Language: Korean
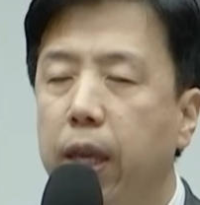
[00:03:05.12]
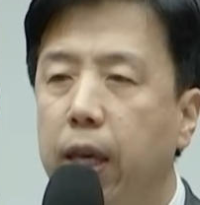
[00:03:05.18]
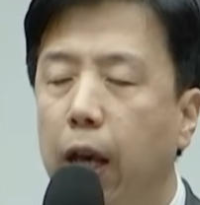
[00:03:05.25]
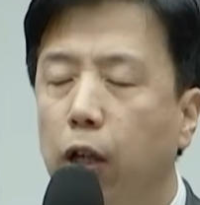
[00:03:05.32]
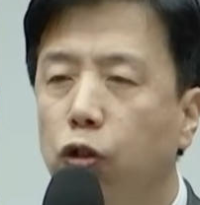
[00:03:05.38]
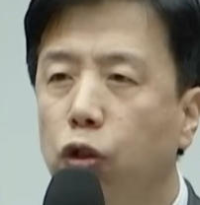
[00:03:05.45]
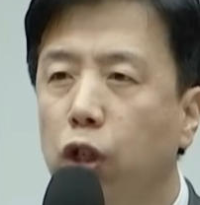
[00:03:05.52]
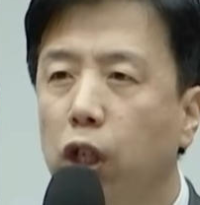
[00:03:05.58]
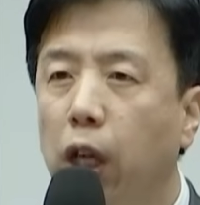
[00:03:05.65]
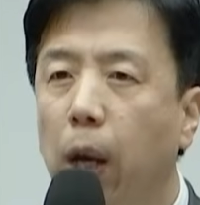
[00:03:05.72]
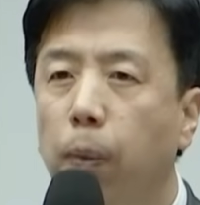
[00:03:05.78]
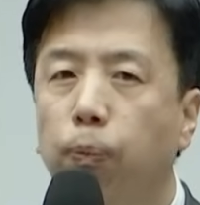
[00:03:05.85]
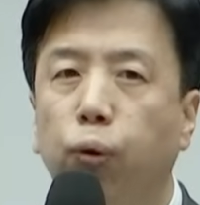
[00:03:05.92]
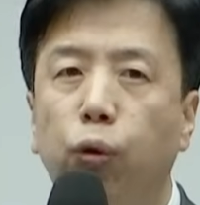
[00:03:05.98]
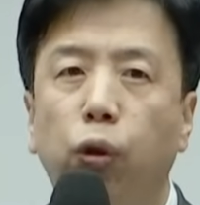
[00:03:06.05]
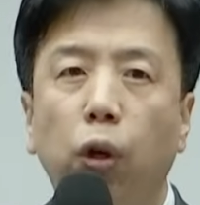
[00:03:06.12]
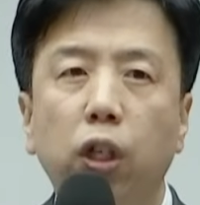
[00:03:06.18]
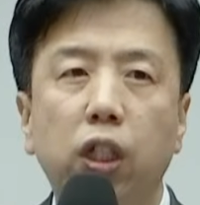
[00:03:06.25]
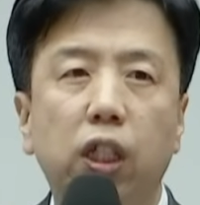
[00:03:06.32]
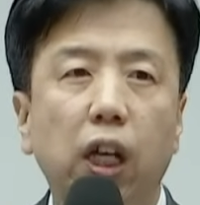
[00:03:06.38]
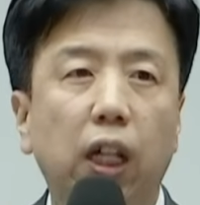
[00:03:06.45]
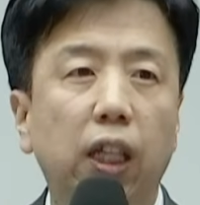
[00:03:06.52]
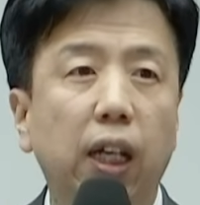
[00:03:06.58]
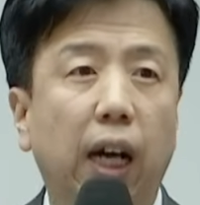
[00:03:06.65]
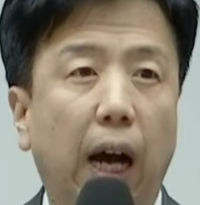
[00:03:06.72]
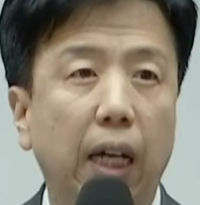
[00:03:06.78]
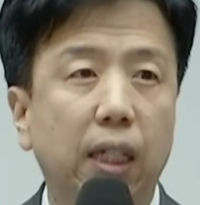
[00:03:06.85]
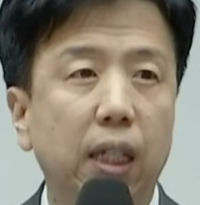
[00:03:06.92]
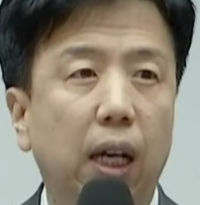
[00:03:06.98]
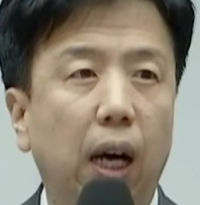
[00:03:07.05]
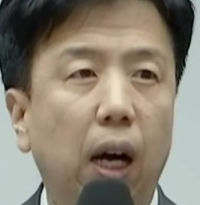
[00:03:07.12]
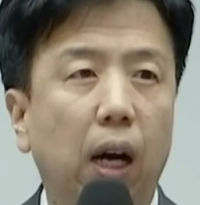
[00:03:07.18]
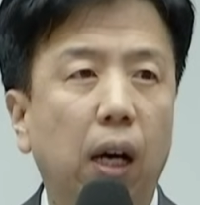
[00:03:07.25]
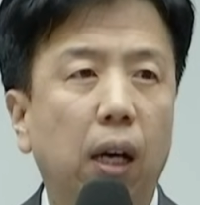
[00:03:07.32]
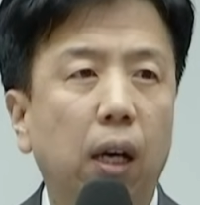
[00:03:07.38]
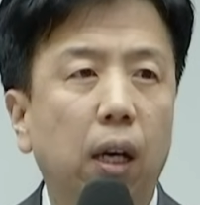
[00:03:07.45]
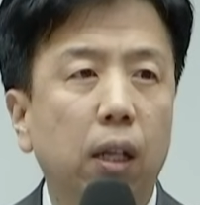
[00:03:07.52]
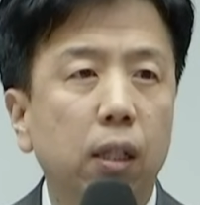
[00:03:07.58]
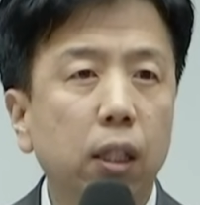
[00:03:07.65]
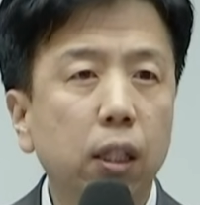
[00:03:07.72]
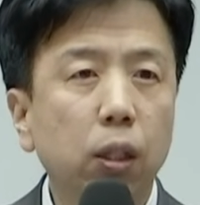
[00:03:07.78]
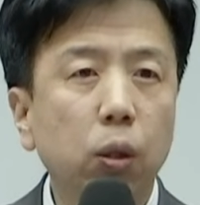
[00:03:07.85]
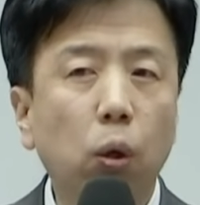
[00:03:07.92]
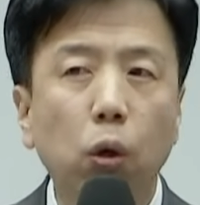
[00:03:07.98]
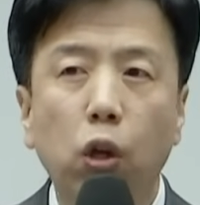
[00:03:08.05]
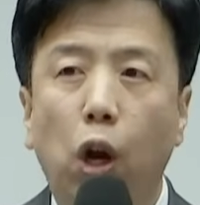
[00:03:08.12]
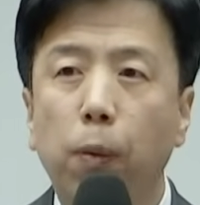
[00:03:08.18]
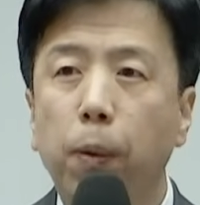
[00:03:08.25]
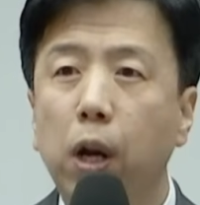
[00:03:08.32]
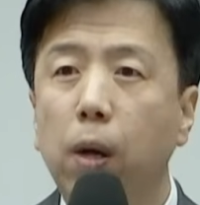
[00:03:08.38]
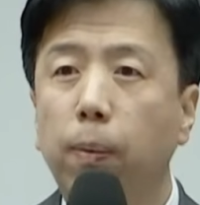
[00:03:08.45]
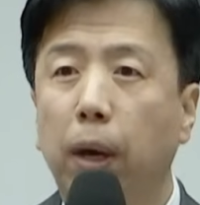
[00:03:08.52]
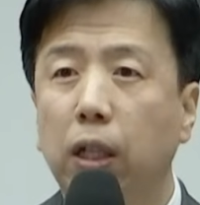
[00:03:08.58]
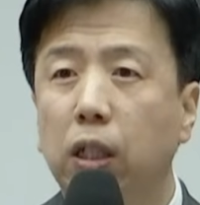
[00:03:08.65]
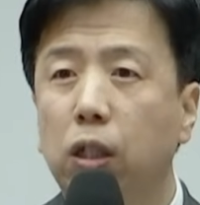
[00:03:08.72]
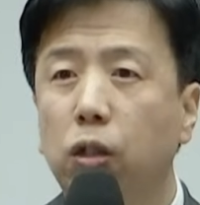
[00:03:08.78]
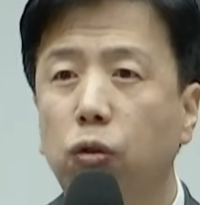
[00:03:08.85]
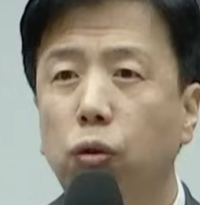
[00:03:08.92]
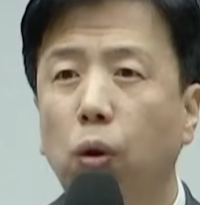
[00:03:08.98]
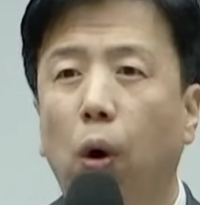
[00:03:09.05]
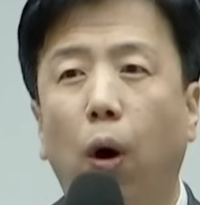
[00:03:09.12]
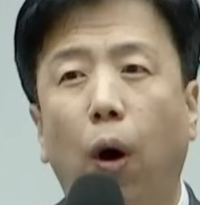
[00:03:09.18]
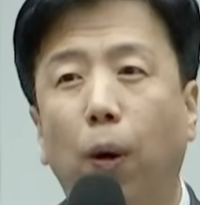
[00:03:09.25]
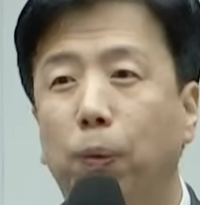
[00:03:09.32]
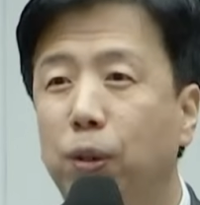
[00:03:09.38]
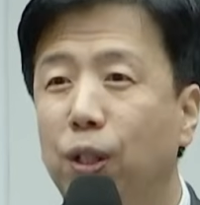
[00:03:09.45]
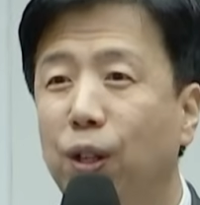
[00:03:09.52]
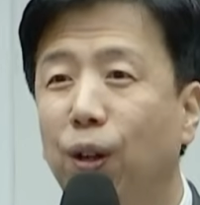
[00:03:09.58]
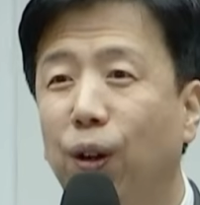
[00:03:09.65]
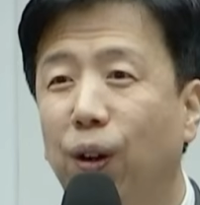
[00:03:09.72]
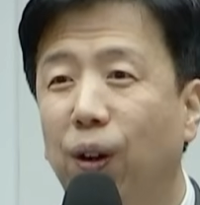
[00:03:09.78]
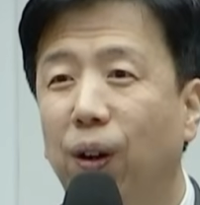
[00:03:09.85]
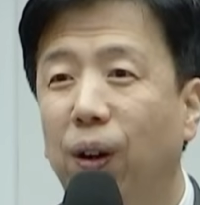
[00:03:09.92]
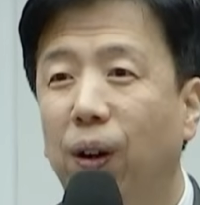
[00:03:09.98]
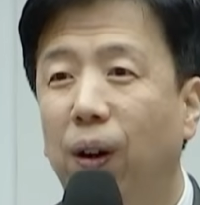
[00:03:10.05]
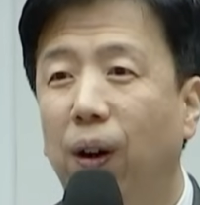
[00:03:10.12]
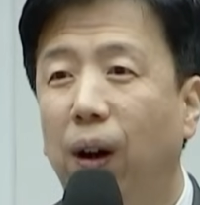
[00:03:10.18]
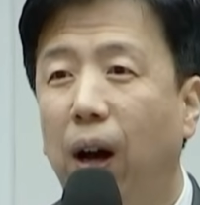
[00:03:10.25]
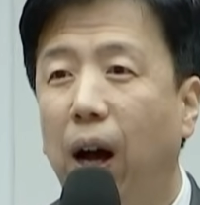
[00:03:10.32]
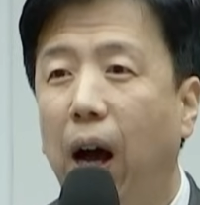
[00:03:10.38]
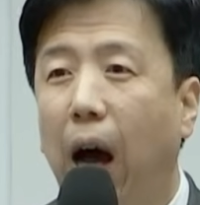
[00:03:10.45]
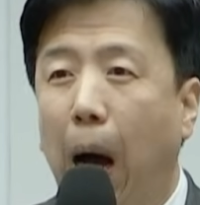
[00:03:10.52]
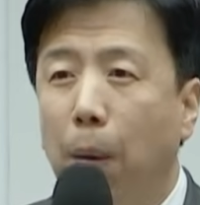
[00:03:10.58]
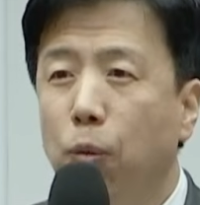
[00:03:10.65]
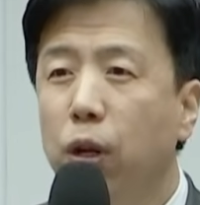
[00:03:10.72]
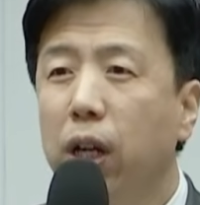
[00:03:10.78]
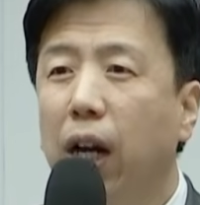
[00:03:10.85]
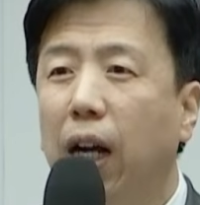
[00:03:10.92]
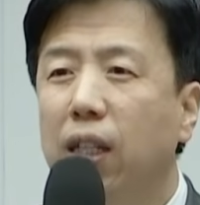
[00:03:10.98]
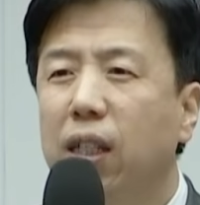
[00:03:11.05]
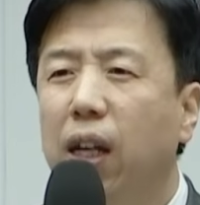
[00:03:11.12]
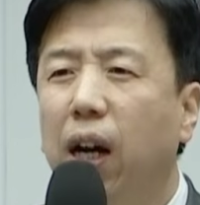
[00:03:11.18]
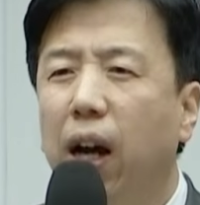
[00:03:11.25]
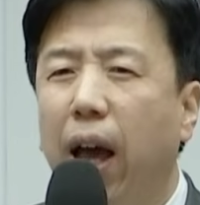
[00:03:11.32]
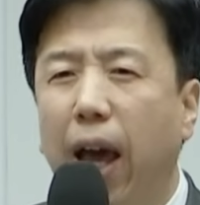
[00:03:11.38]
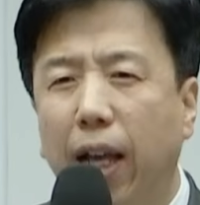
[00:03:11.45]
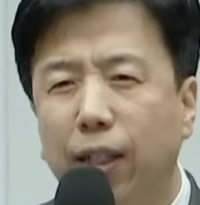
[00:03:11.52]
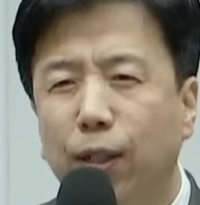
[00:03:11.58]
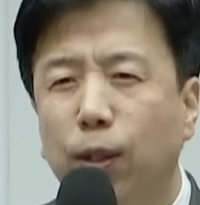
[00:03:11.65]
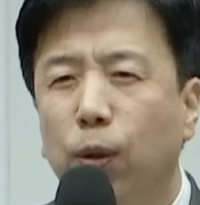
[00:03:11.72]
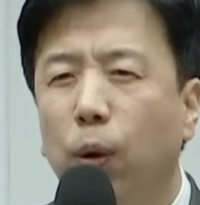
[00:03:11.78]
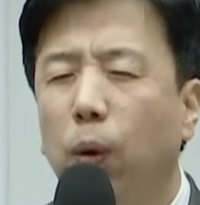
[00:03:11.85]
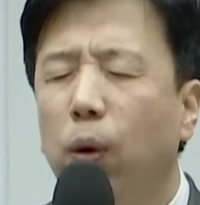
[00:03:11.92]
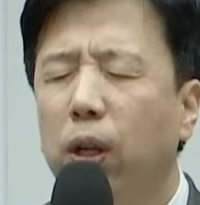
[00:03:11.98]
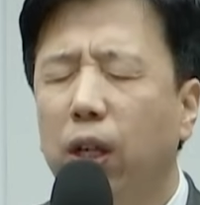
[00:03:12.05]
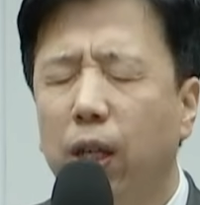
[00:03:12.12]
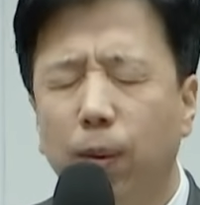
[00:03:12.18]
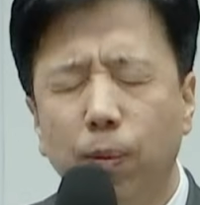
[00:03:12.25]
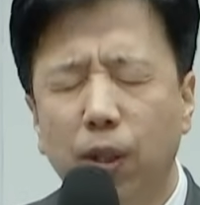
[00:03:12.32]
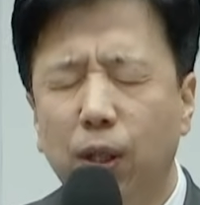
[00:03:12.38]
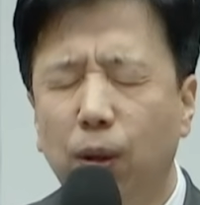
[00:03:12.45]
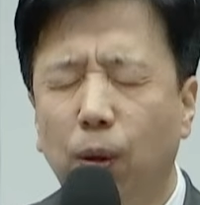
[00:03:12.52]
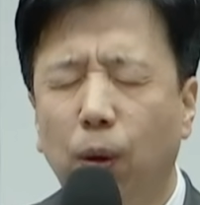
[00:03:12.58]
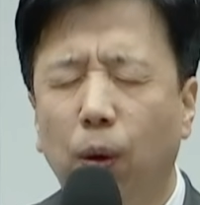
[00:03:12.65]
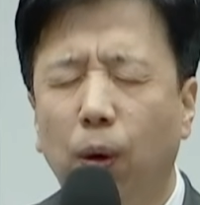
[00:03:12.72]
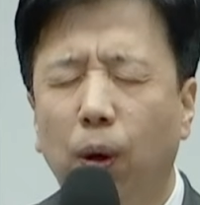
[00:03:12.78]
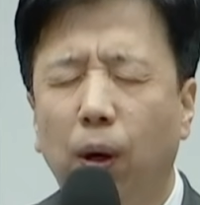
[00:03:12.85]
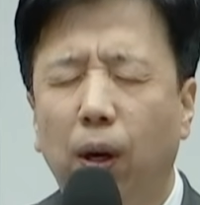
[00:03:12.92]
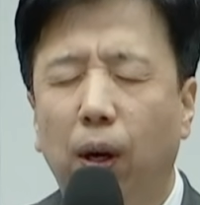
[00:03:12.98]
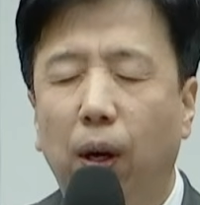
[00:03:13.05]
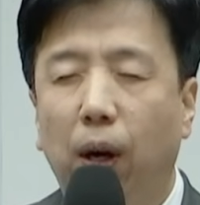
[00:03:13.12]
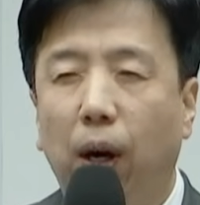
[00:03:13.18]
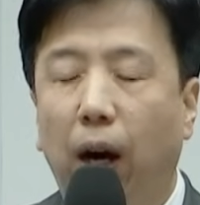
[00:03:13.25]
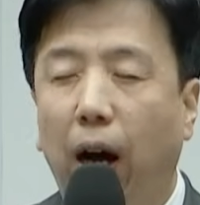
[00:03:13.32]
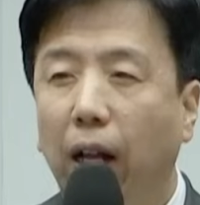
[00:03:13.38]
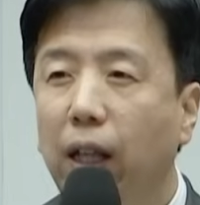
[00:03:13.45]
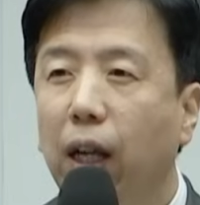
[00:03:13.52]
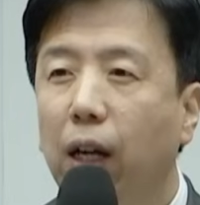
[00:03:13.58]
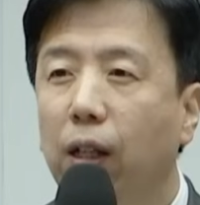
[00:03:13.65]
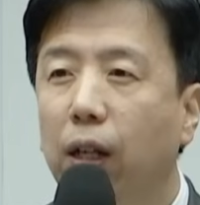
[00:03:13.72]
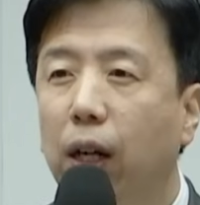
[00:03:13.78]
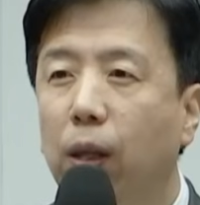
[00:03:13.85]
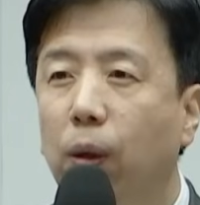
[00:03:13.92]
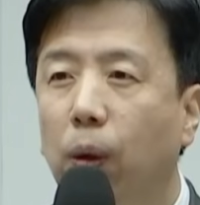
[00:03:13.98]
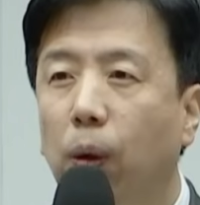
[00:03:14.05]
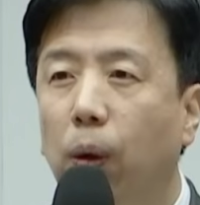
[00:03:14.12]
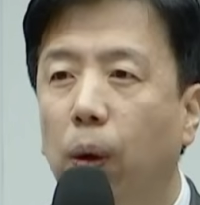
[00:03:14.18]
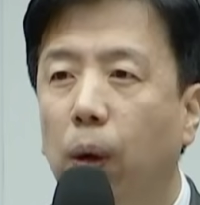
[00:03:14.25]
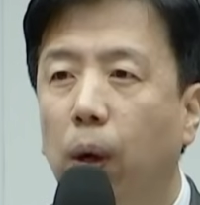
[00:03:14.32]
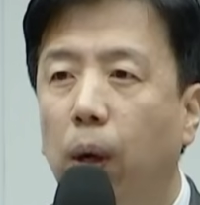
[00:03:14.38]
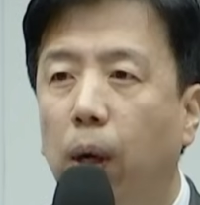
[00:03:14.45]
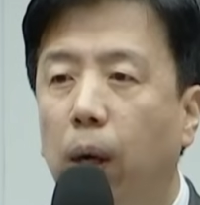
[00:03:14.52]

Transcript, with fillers: 예수님께 붙어 있지 않는 가지가 스스로 열매를 맺을 수 없지요. 아무리 가지가 애쓰고 힘쓰고 한다 하더라도